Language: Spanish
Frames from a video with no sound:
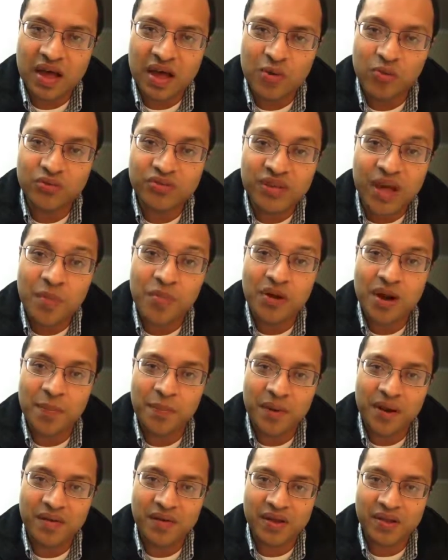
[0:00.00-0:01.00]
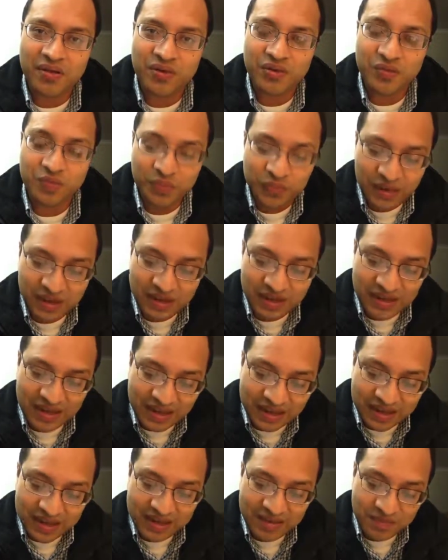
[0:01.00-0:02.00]
usamos la palabra de Dios, porque
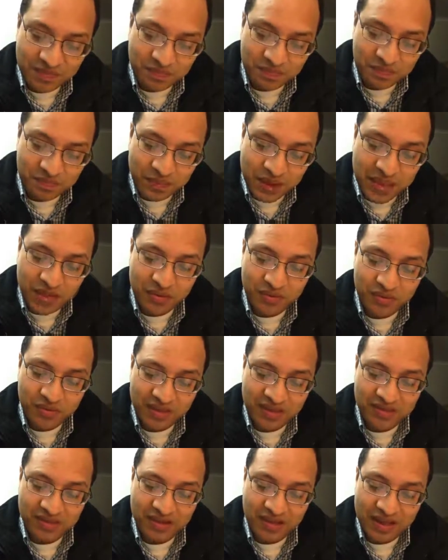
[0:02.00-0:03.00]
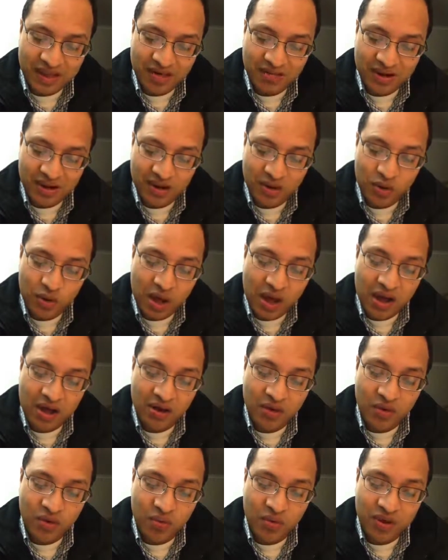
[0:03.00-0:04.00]
aquí Pedro nos dice, el que hágalo,
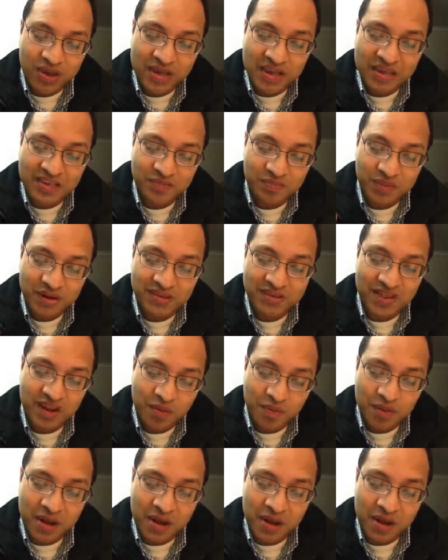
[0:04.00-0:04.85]
como quien expresa las